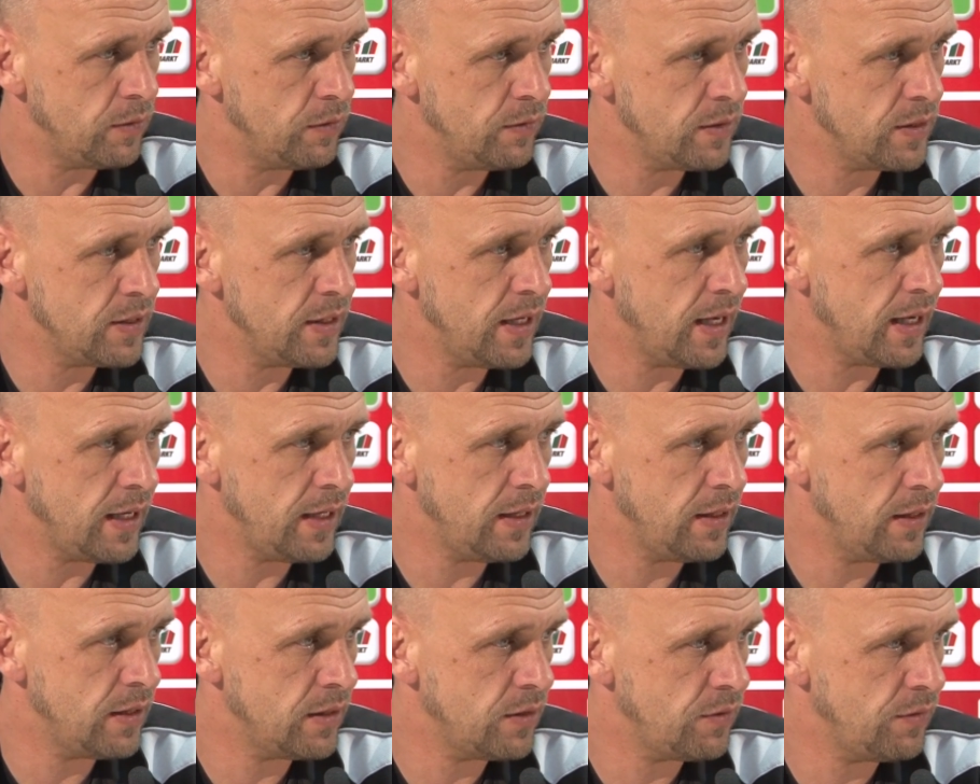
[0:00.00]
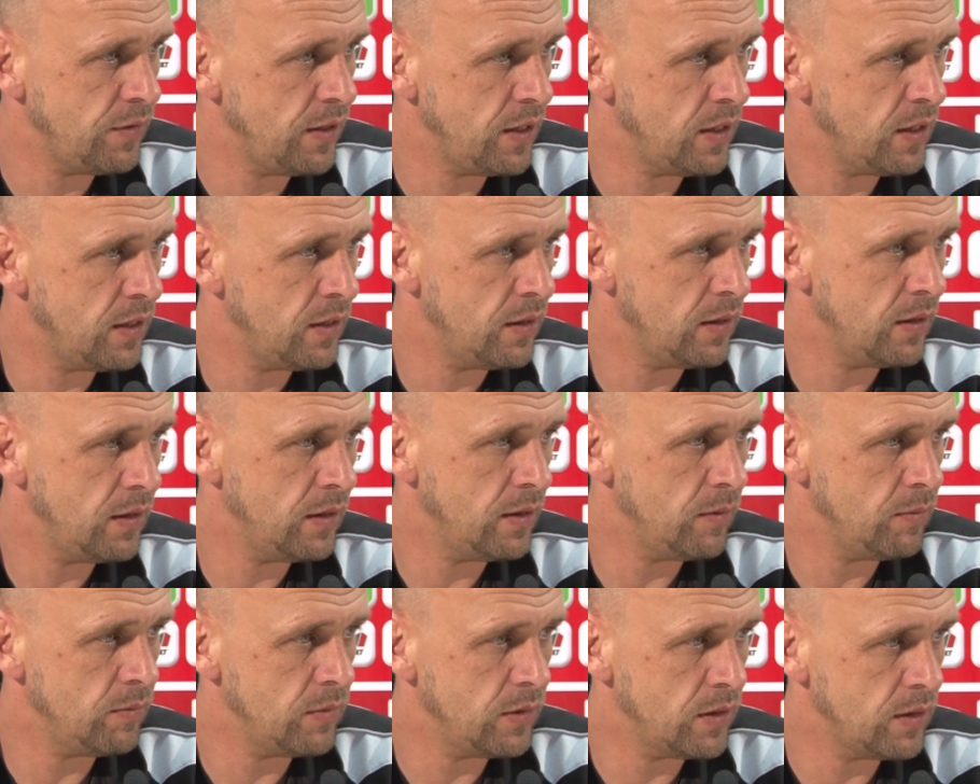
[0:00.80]
Wir wissen ja alle, dass wir,
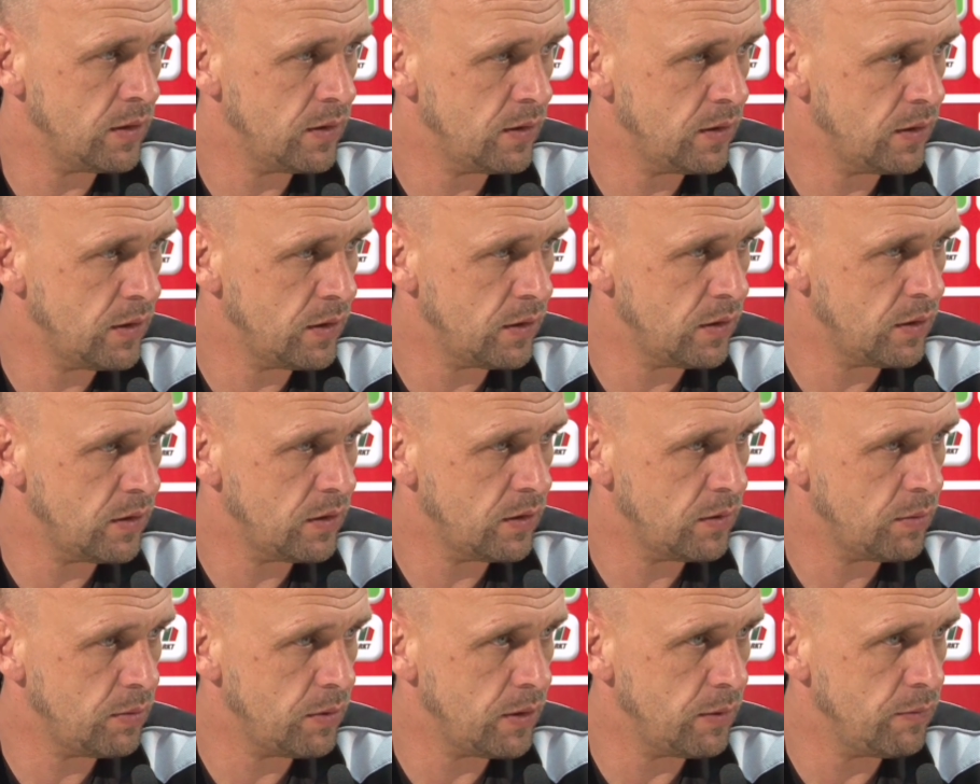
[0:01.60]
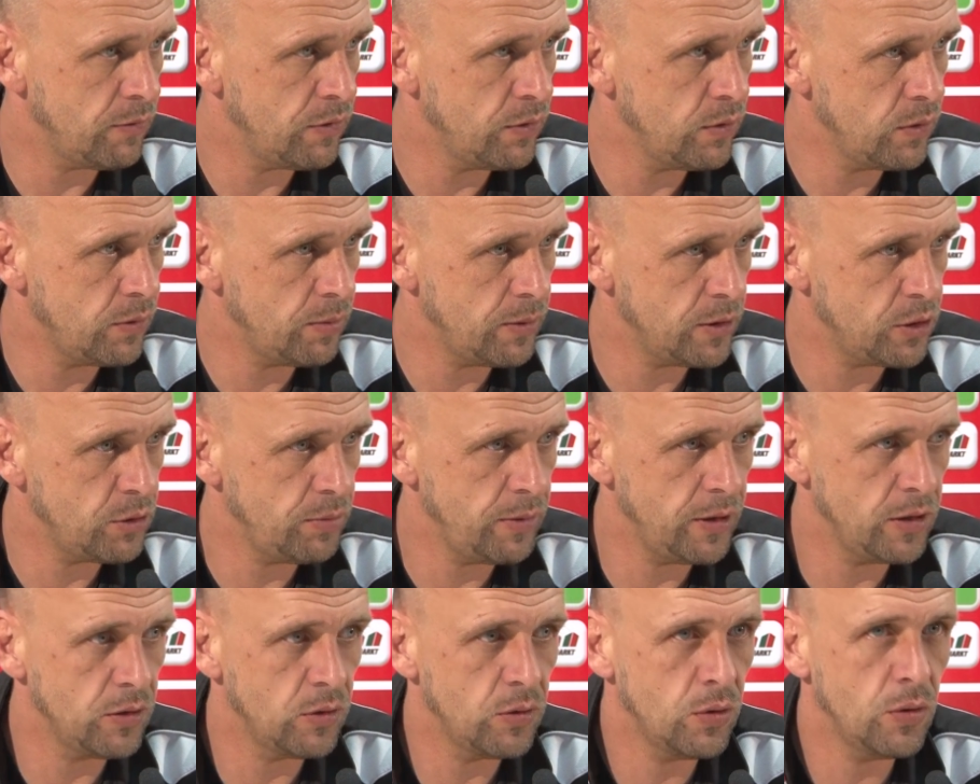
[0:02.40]
ähm, dass, dass beim
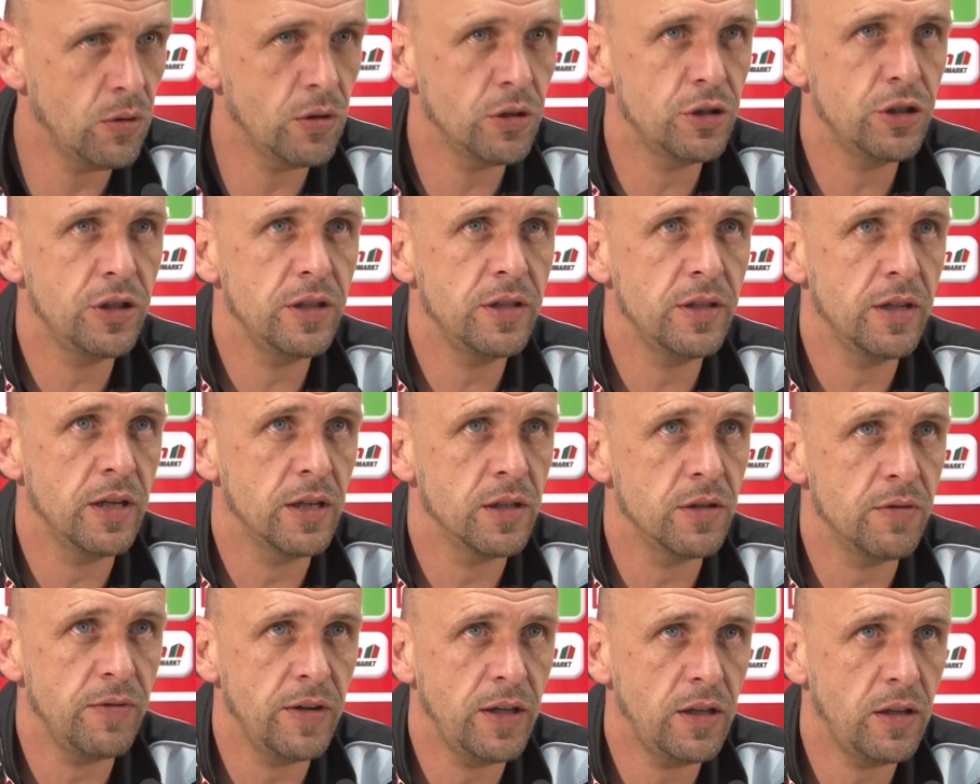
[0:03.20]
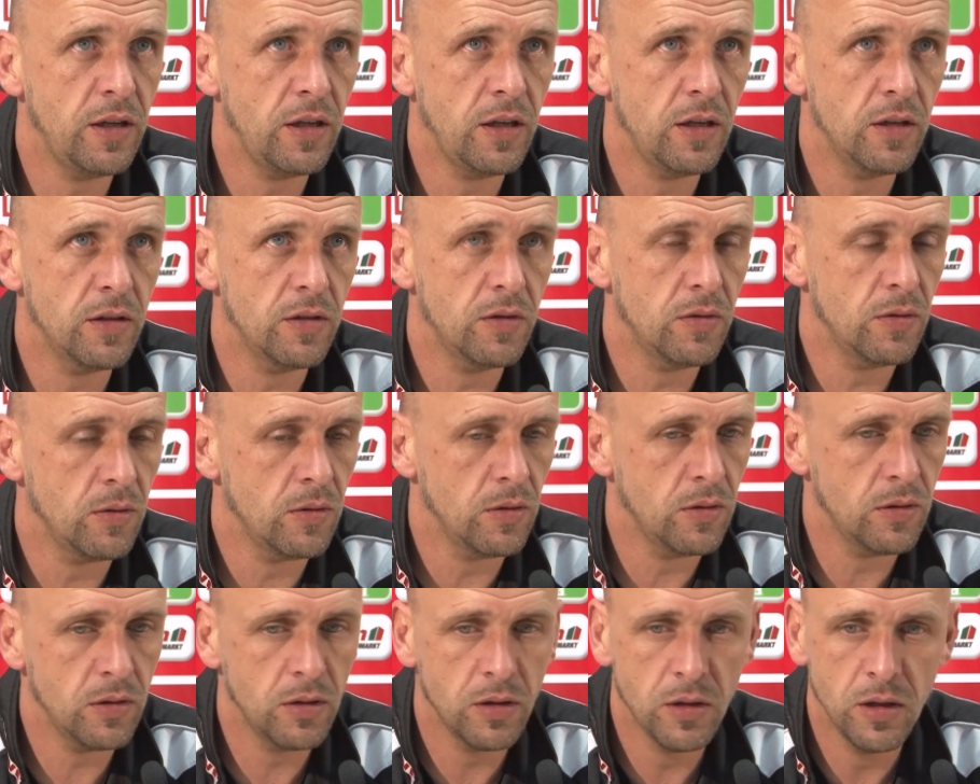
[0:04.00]
Fußballspielen Tore schießen ganz wichtig ist.
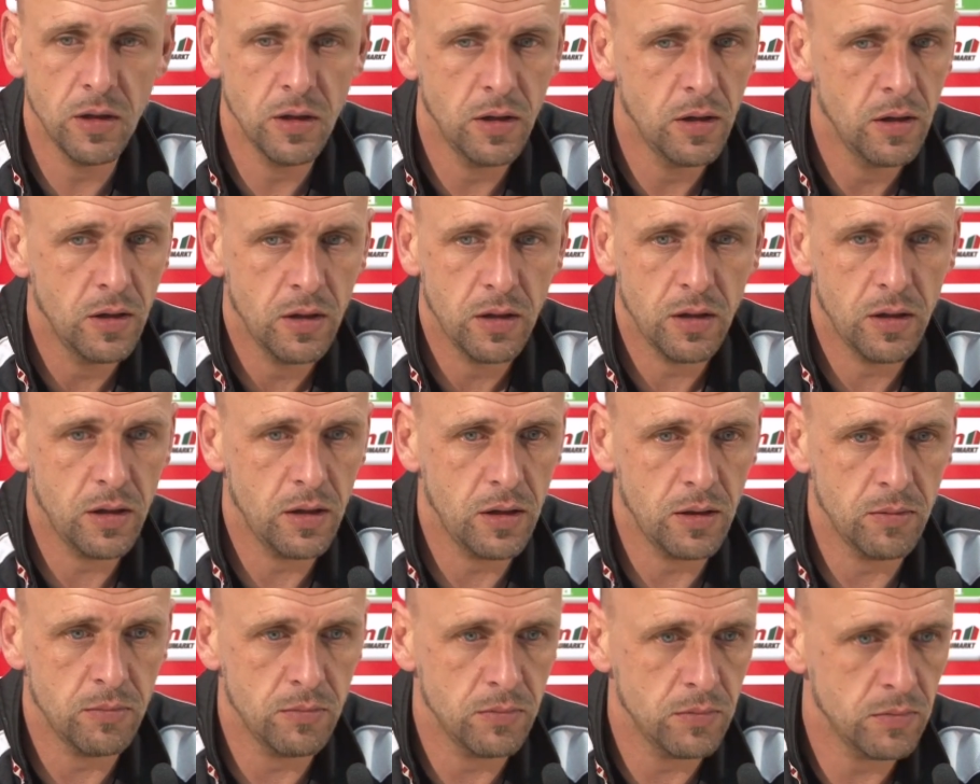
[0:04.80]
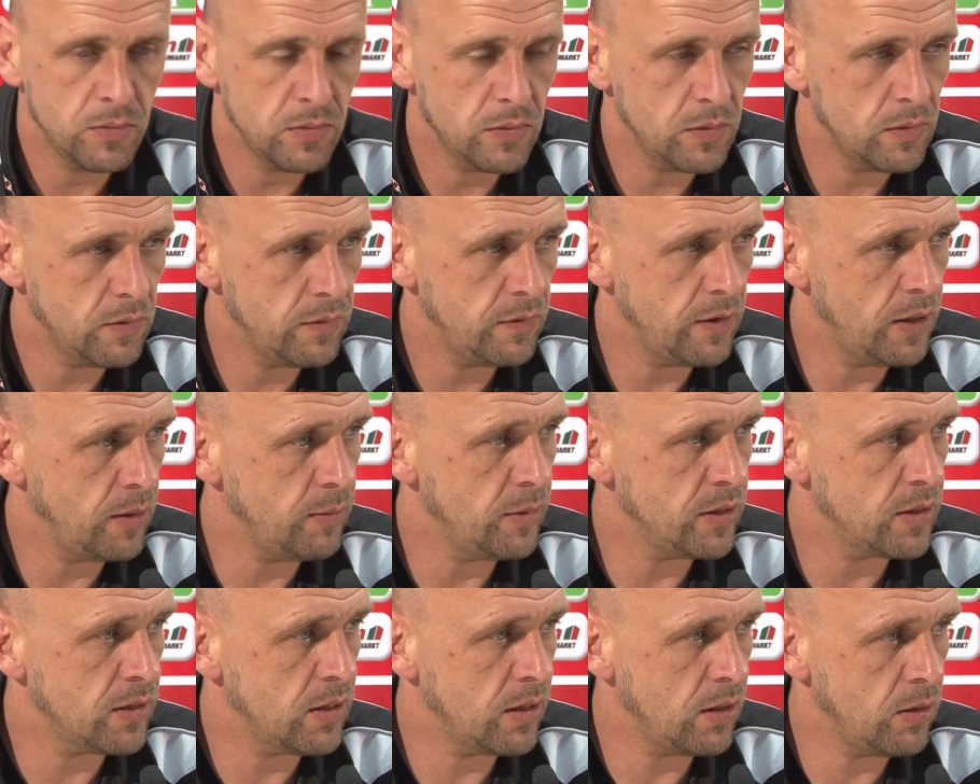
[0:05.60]
Und ähm, wir haben
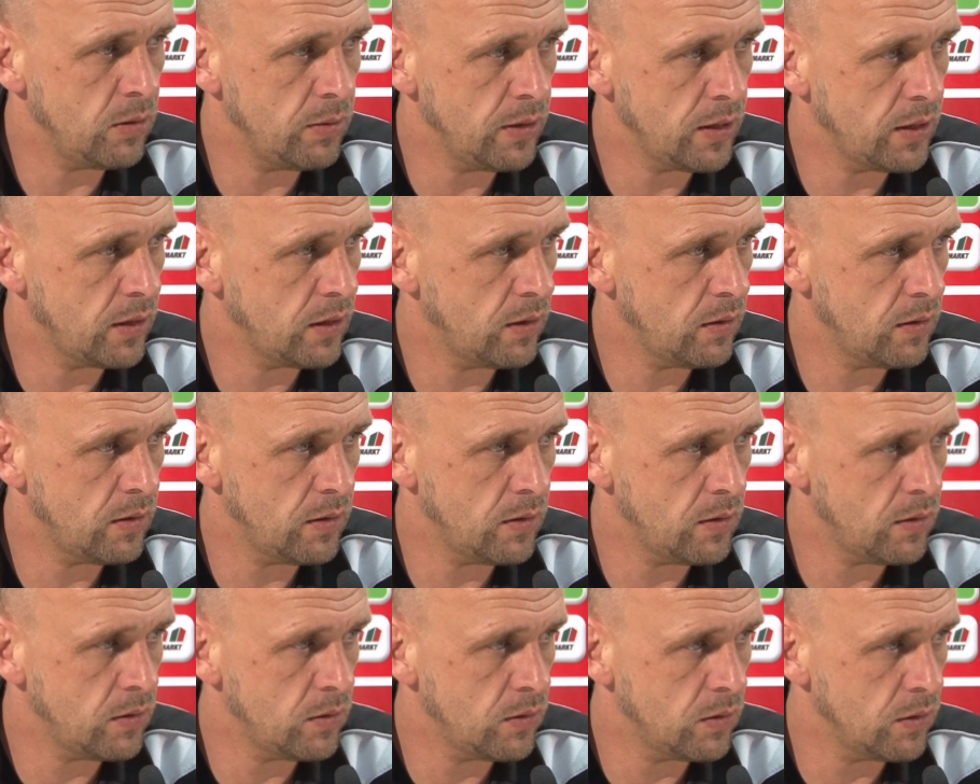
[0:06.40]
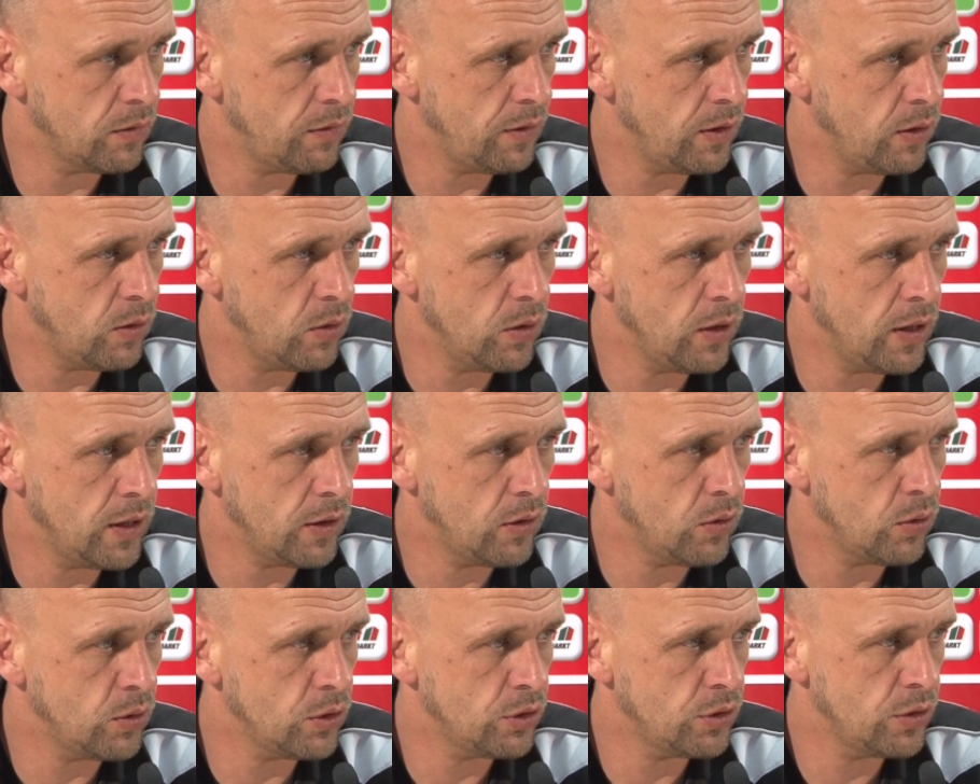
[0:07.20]
jetzt, glaube ich, äh, ungefähr
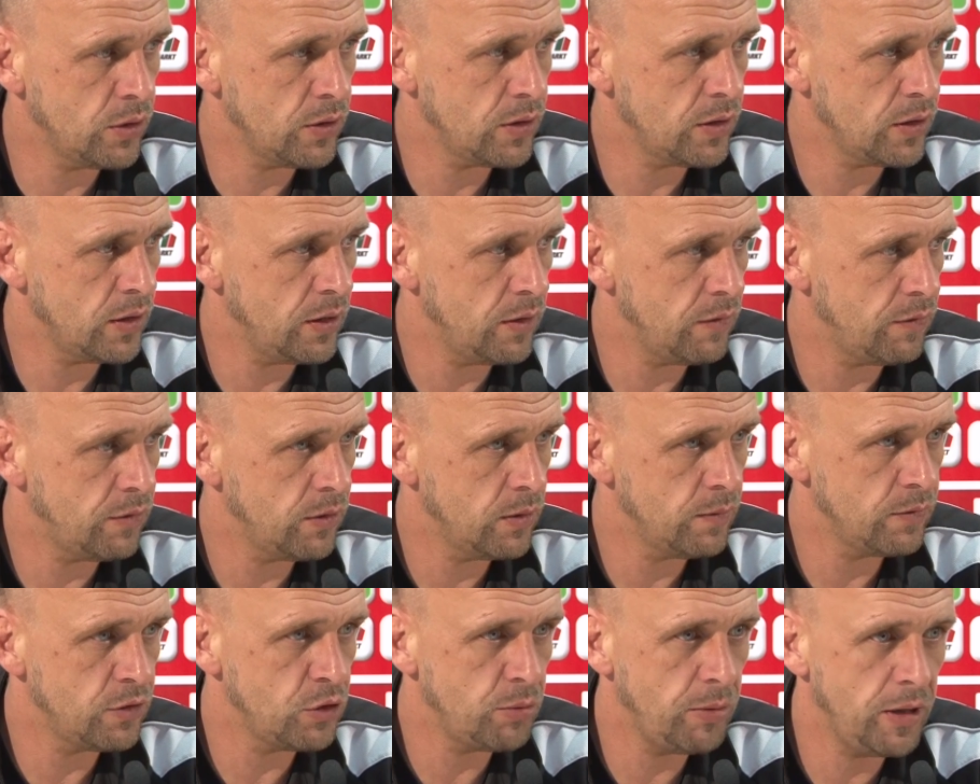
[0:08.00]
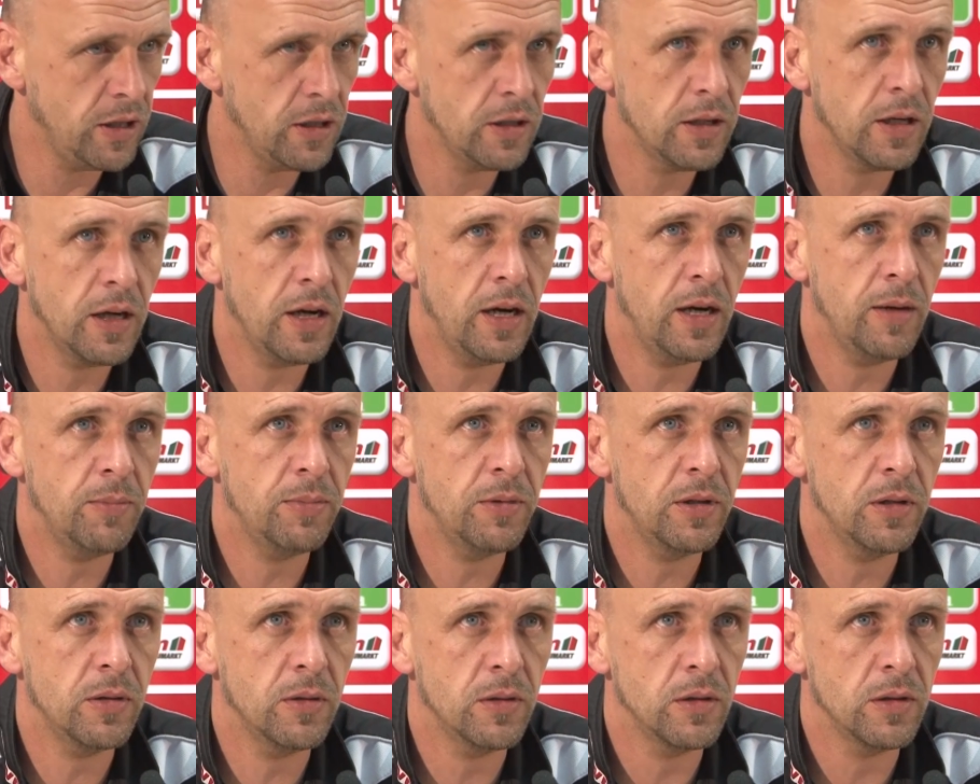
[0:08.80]
100 Torschüsse in fünf Spielen
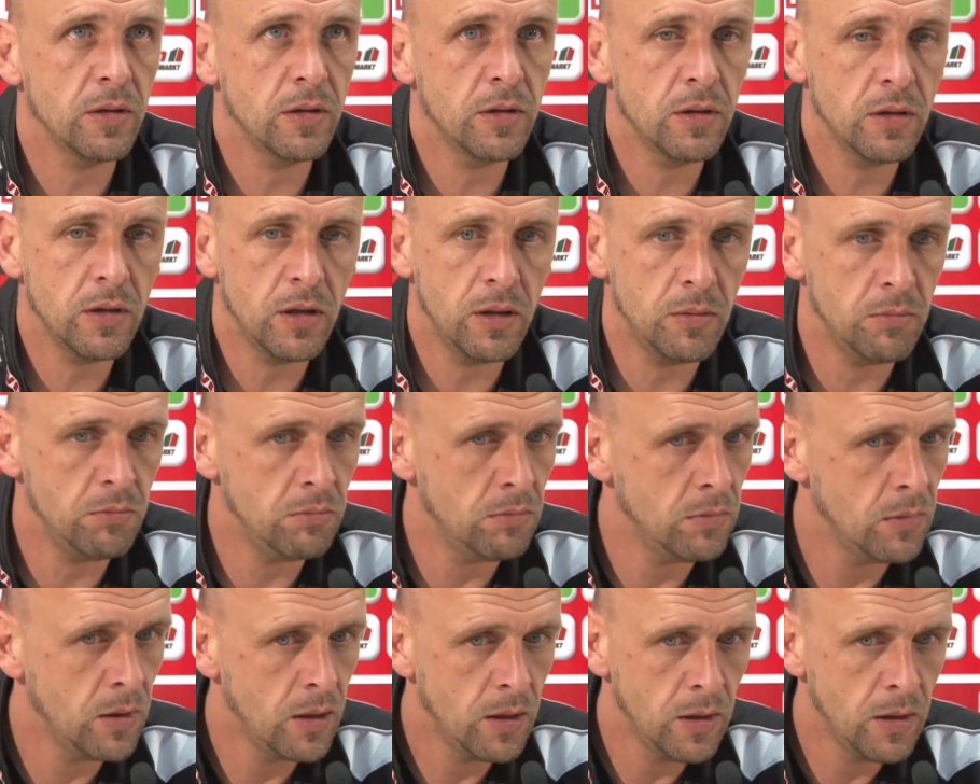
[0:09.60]
gehabt und ähm,